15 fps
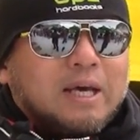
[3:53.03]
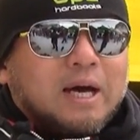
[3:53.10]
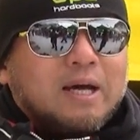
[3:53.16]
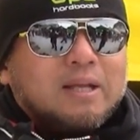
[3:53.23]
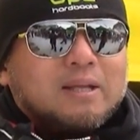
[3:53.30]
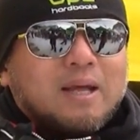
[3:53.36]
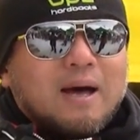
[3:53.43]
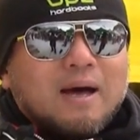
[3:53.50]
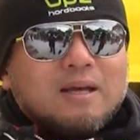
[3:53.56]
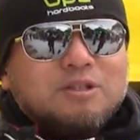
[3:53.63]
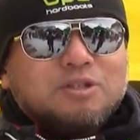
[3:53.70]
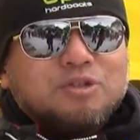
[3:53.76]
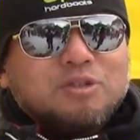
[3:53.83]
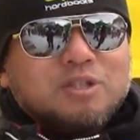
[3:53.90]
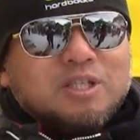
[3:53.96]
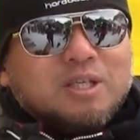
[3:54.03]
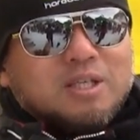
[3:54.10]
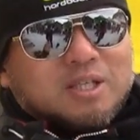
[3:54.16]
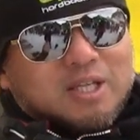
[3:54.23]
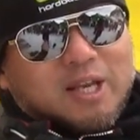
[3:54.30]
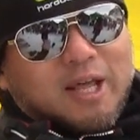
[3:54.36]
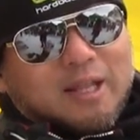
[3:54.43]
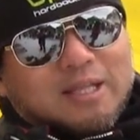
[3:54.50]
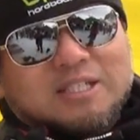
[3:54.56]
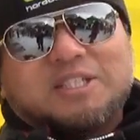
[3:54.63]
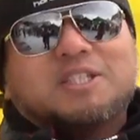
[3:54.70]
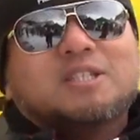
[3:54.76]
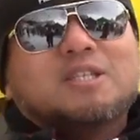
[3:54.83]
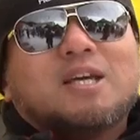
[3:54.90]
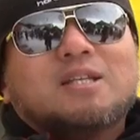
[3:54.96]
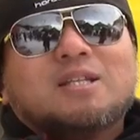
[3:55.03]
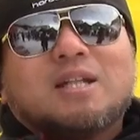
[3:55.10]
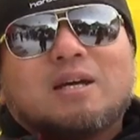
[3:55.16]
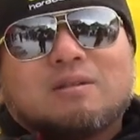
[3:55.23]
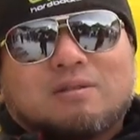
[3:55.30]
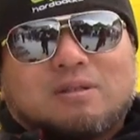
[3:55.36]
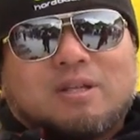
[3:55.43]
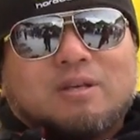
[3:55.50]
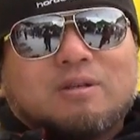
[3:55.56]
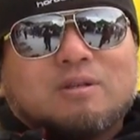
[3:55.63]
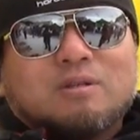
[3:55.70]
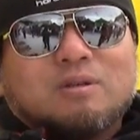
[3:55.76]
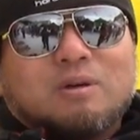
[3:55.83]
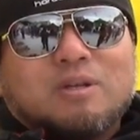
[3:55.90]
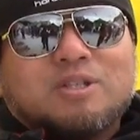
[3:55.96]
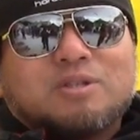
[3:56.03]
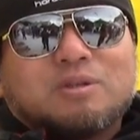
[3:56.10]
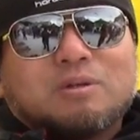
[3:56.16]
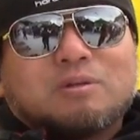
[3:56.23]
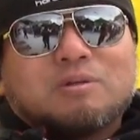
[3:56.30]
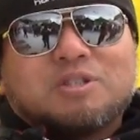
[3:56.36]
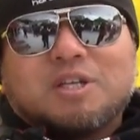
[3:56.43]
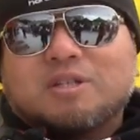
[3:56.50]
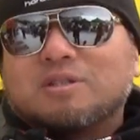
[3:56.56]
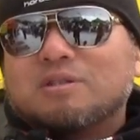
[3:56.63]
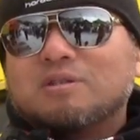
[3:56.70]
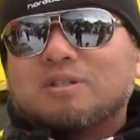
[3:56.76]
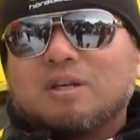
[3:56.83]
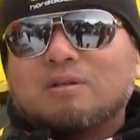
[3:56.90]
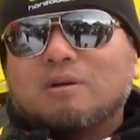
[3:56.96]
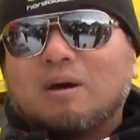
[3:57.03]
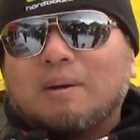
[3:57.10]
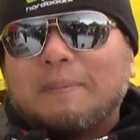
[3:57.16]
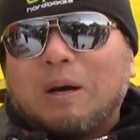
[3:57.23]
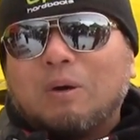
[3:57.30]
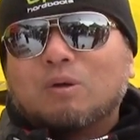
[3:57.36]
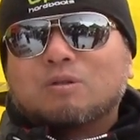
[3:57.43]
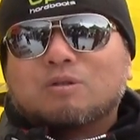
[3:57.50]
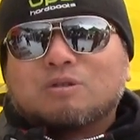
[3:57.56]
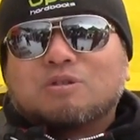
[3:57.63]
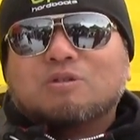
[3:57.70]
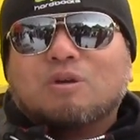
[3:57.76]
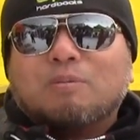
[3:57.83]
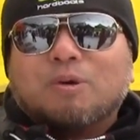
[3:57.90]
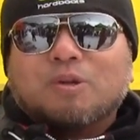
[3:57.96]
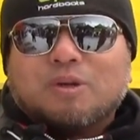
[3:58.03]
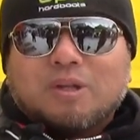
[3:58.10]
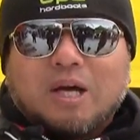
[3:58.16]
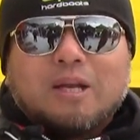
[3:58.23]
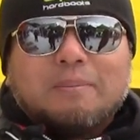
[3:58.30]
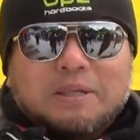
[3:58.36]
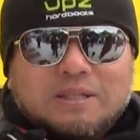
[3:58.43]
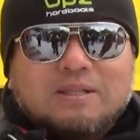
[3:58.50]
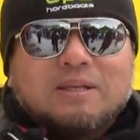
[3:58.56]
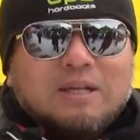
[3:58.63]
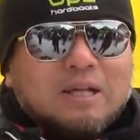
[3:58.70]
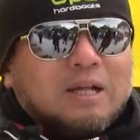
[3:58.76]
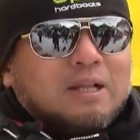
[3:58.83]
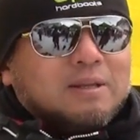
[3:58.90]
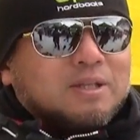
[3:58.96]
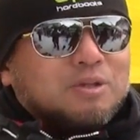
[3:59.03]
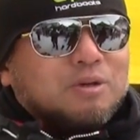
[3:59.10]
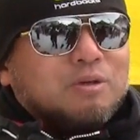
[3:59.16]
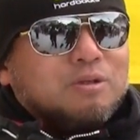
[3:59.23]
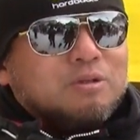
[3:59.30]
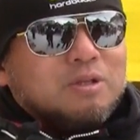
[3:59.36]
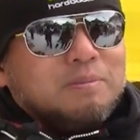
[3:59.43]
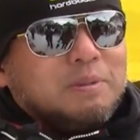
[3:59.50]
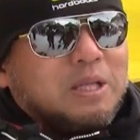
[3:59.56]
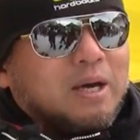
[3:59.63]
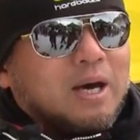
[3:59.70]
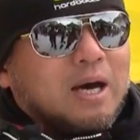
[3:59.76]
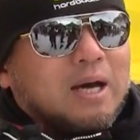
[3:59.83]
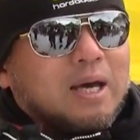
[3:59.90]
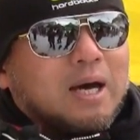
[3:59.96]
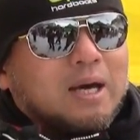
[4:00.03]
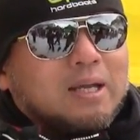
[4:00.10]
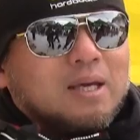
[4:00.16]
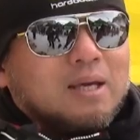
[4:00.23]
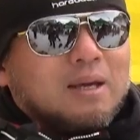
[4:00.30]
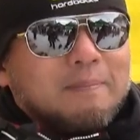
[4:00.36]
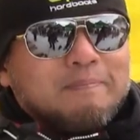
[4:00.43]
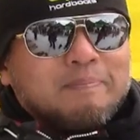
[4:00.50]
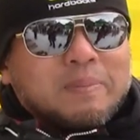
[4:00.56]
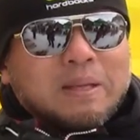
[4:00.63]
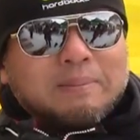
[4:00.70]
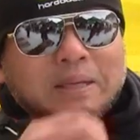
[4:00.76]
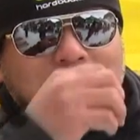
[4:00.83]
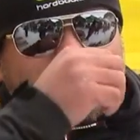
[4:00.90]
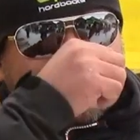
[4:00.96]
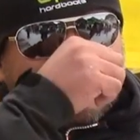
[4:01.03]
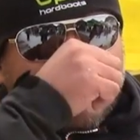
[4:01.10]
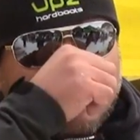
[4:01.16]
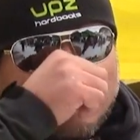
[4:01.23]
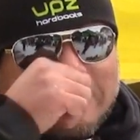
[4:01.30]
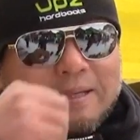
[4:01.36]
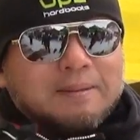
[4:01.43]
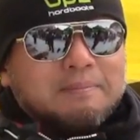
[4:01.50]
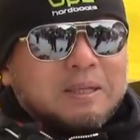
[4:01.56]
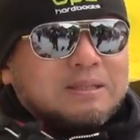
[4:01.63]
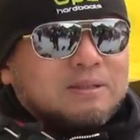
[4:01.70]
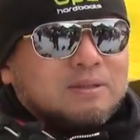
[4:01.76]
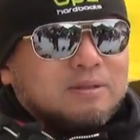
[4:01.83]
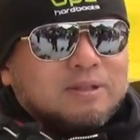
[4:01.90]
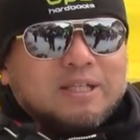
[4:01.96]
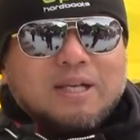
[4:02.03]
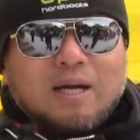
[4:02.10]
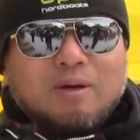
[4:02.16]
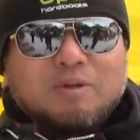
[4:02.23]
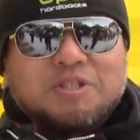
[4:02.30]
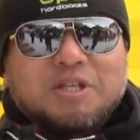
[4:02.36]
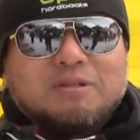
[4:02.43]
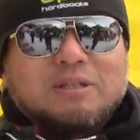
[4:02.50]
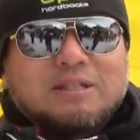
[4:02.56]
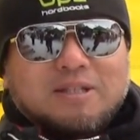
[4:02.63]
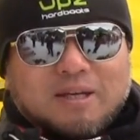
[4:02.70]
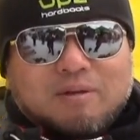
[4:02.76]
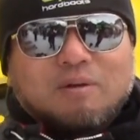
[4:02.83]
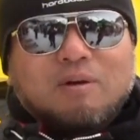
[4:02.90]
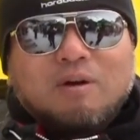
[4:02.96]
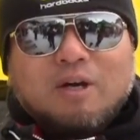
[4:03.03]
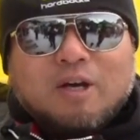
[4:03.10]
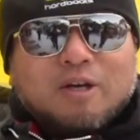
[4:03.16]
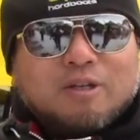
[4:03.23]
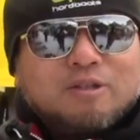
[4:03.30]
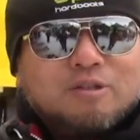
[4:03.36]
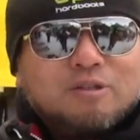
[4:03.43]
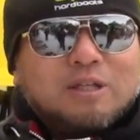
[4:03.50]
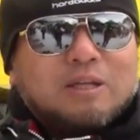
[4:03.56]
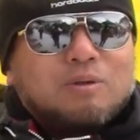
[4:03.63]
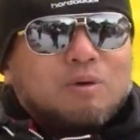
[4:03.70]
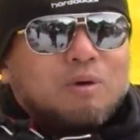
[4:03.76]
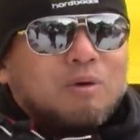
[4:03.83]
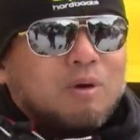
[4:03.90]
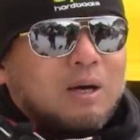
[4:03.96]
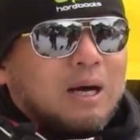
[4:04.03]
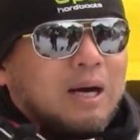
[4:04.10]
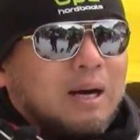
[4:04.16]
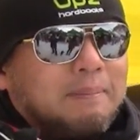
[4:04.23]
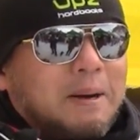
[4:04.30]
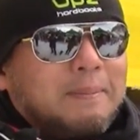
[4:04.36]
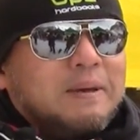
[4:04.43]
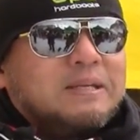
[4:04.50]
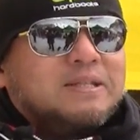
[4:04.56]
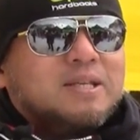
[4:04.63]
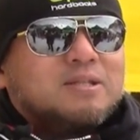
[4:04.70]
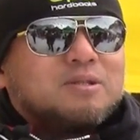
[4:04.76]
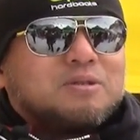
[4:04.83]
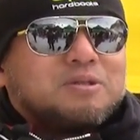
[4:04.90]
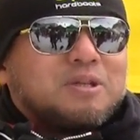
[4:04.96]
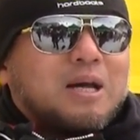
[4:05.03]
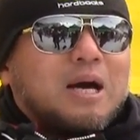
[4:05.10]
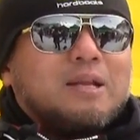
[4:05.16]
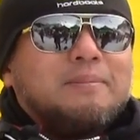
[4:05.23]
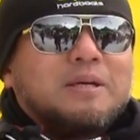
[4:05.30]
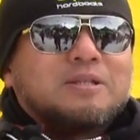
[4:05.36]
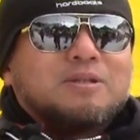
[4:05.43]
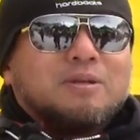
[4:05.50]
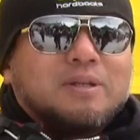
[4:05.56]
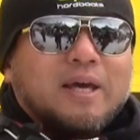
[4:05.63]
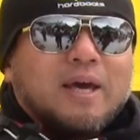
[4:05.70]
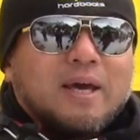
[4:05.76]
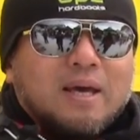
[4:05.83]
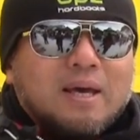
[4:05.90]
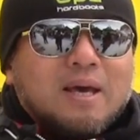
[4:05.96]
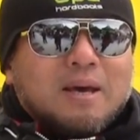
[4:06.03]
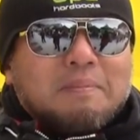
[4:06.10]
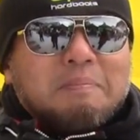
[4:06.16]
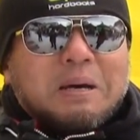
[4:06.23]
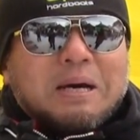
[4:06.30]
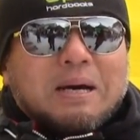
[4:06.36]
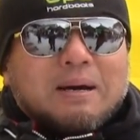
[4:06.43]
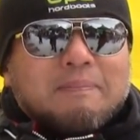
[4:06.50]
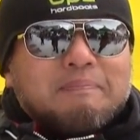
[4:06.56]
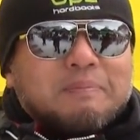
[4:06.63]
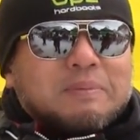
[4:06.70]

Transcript: やはりターン中に綺麗な深淵になるっていうのを理想として作っているのが、まあ、ホルクルスノーボードになりますそういう意味ではり、まあ、しっかりまずフリーランをしてくださいというようなところが、まあ、メッセージとしてありますので、まあ、